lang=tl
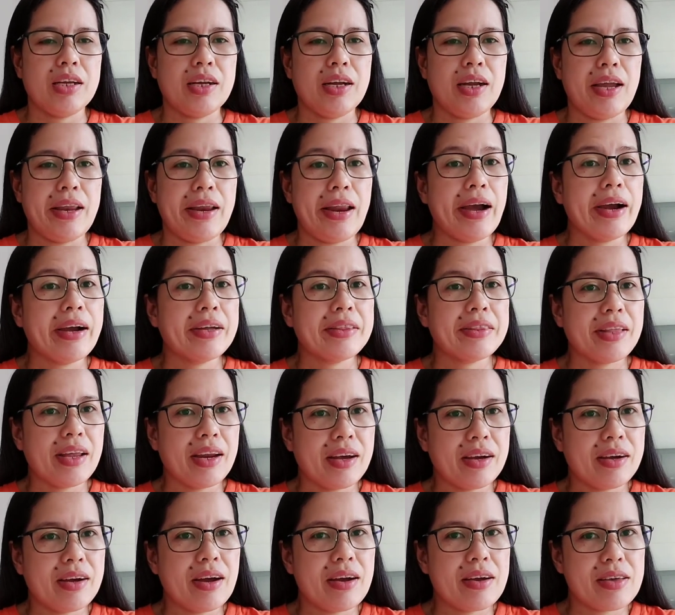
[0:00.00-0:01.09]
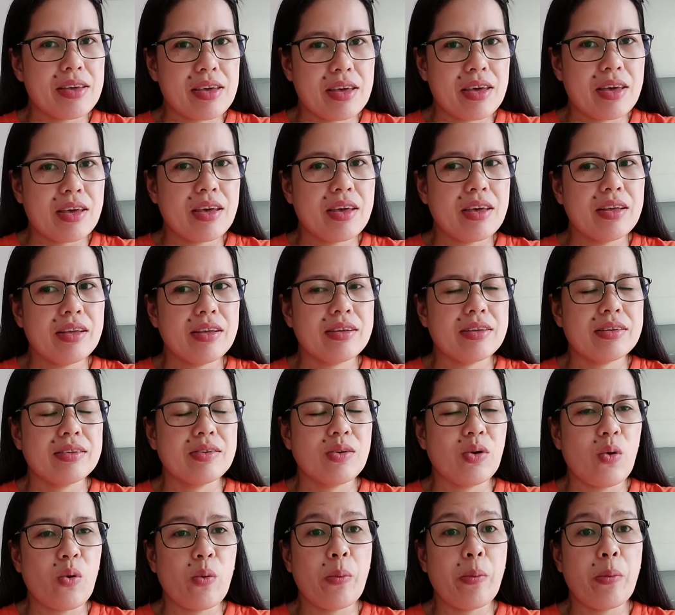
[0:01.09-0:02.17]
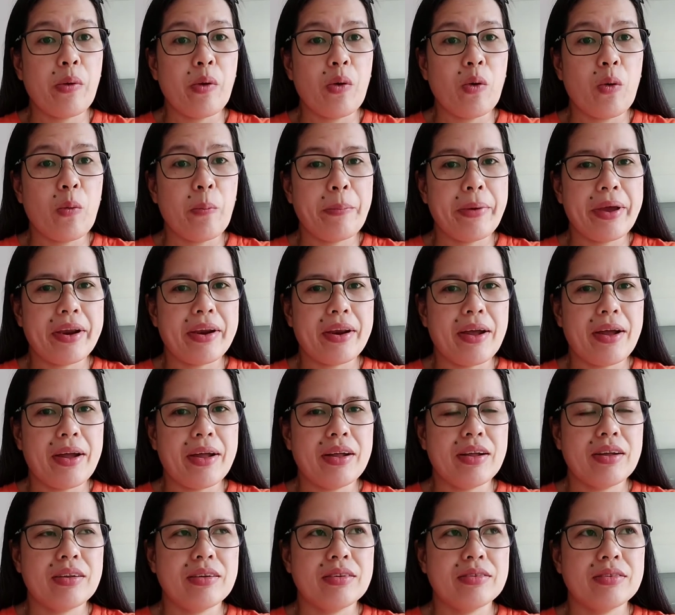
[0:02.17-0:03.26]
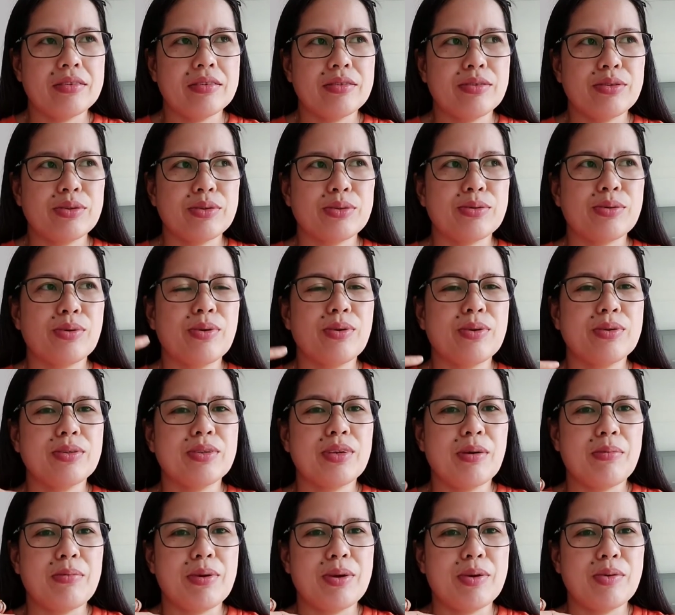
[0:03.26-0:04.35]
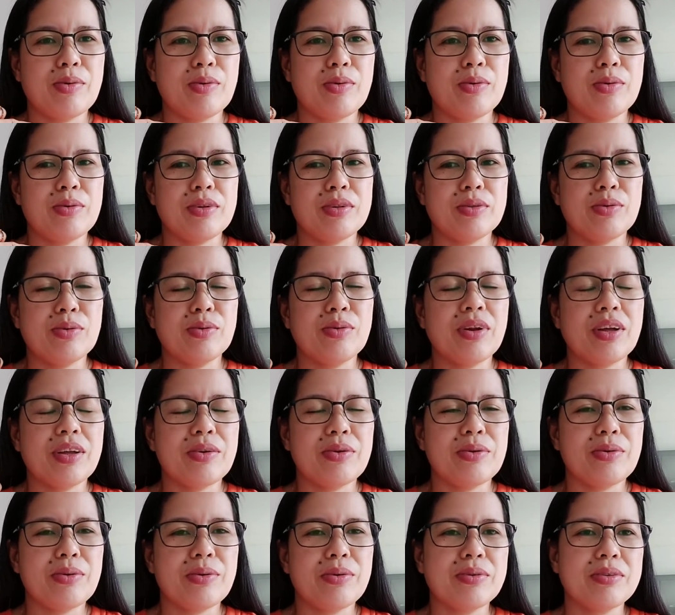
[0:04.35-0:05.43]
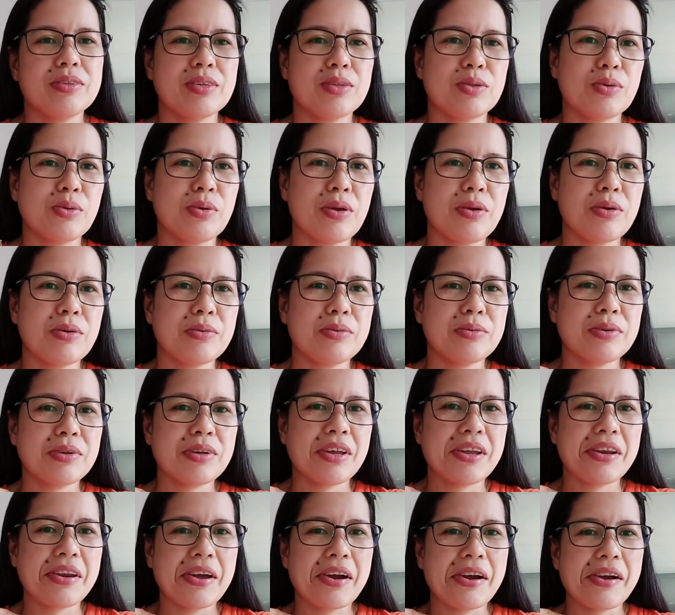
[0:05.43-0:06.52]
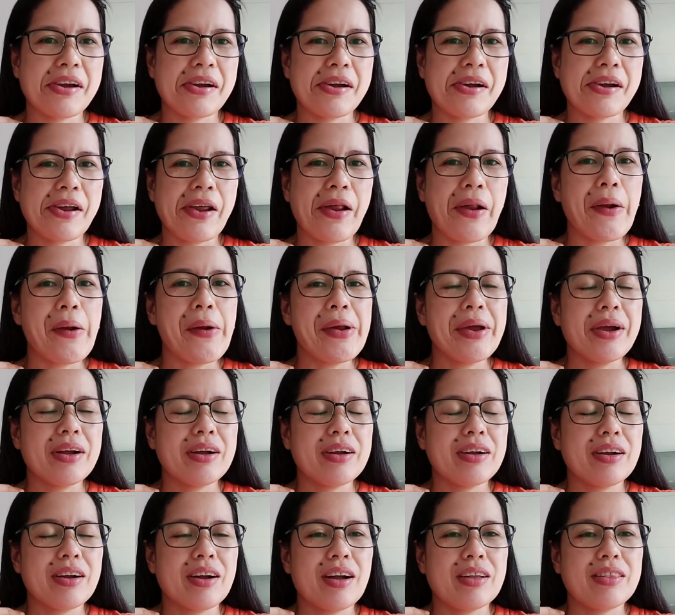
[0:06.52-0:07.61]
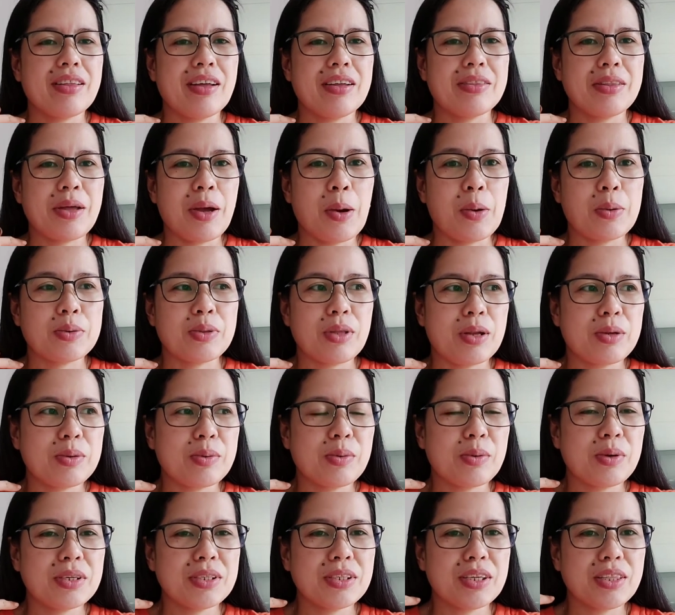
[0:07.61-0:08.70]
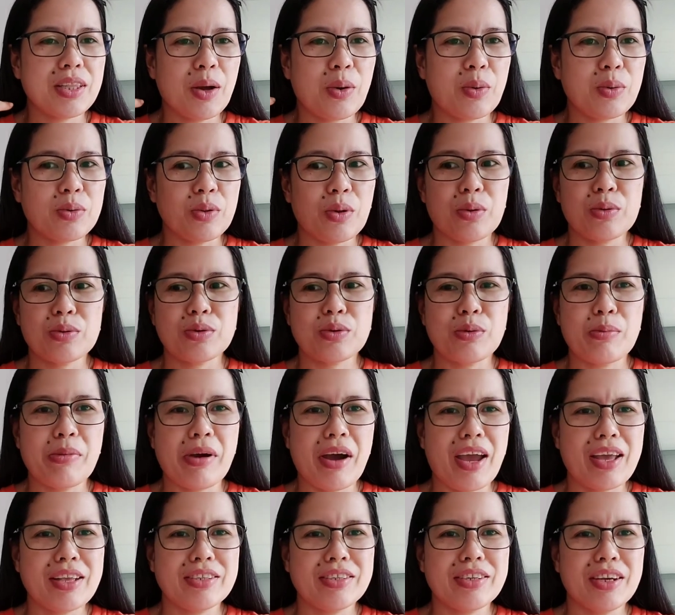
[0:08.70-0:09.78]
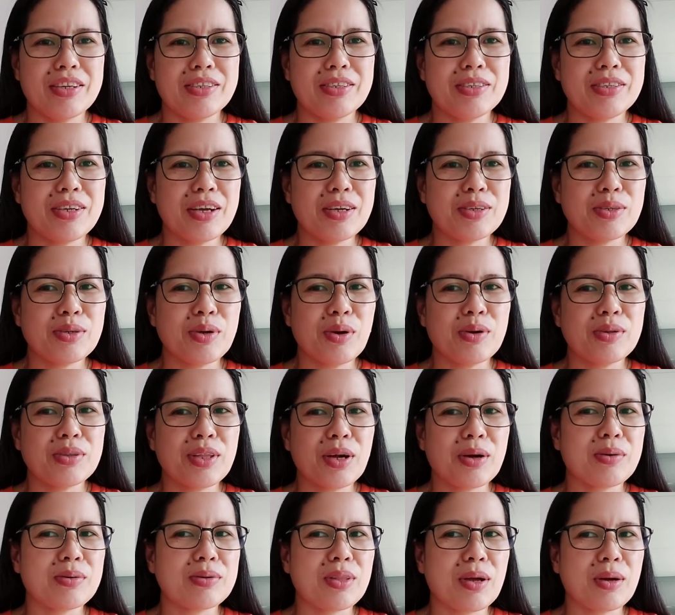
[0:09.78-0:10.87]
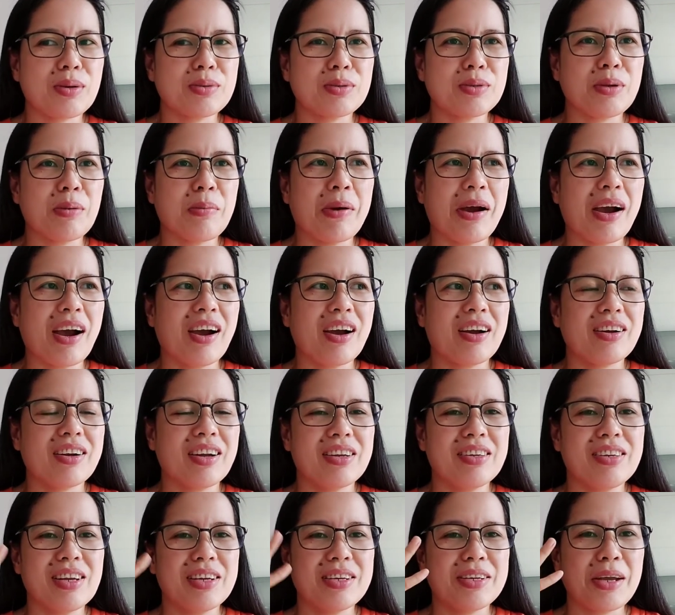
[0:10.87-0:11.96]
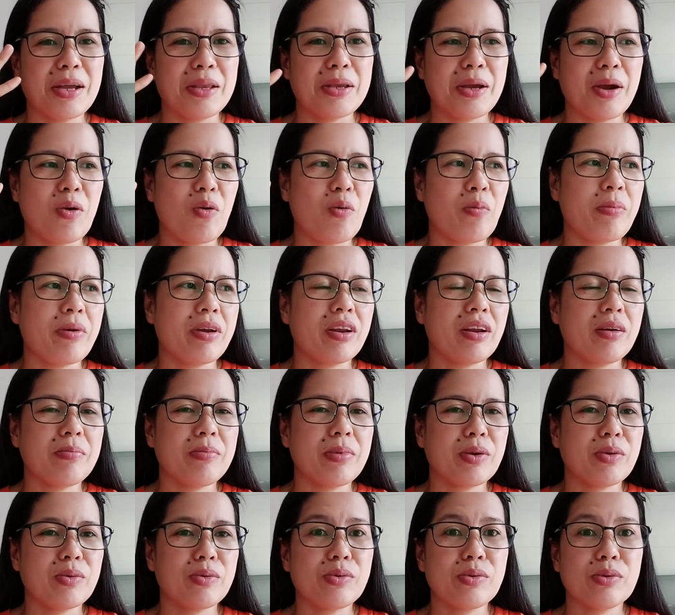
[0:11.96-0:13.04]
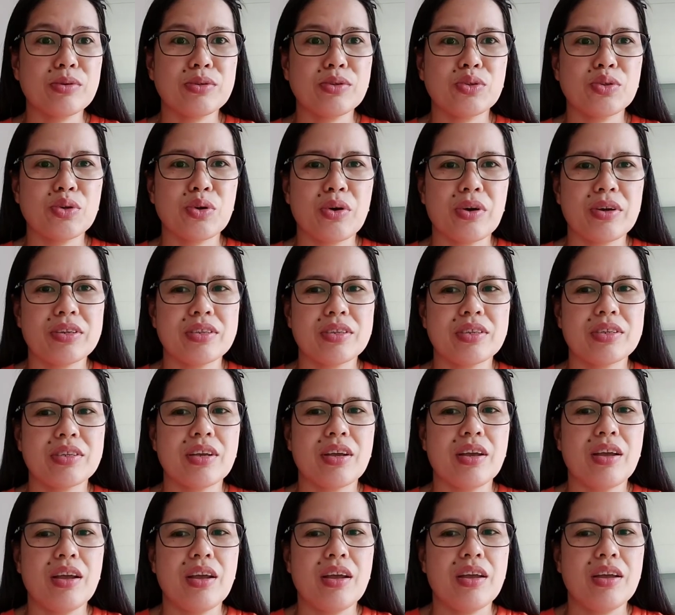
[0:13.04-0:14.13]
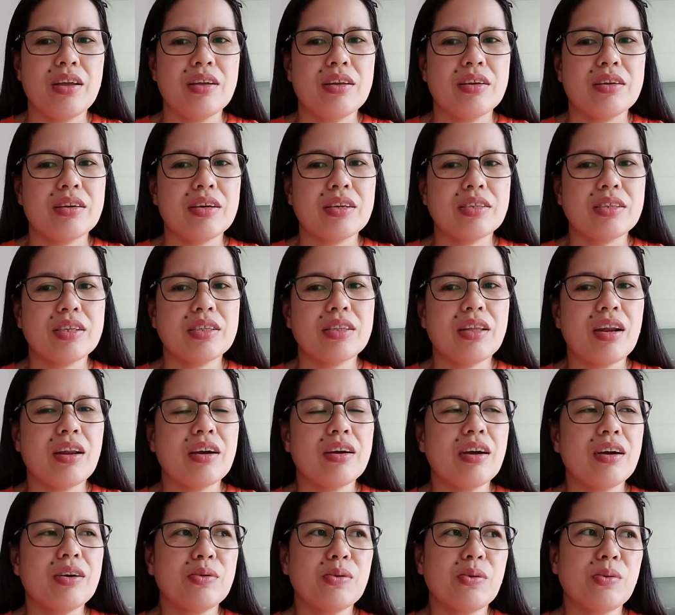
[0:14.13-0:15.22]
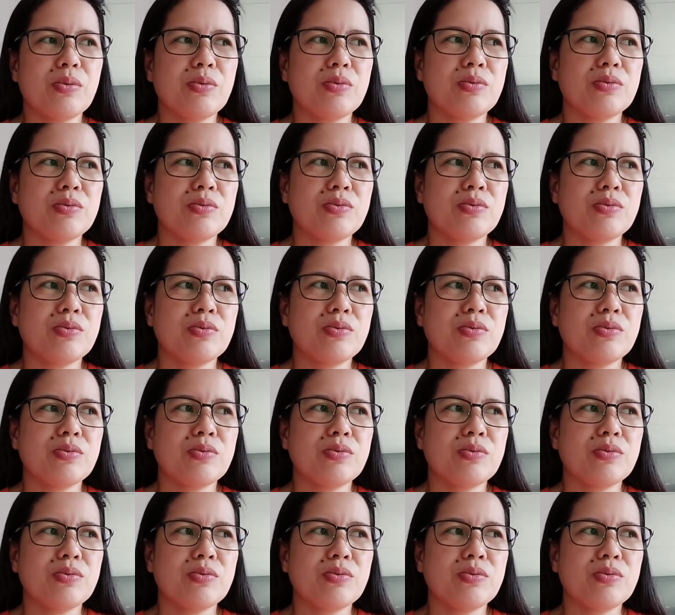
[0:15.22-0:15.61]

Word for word: kailangan talagang i-opera Diyos ko Lord, sabi ko, ito na yun, ito na yung kina katatakutan kasi takot ako sa mga inje injection, takot ako sa mga ganyan-ganyang opera, pero no choice. Kasi talagang nung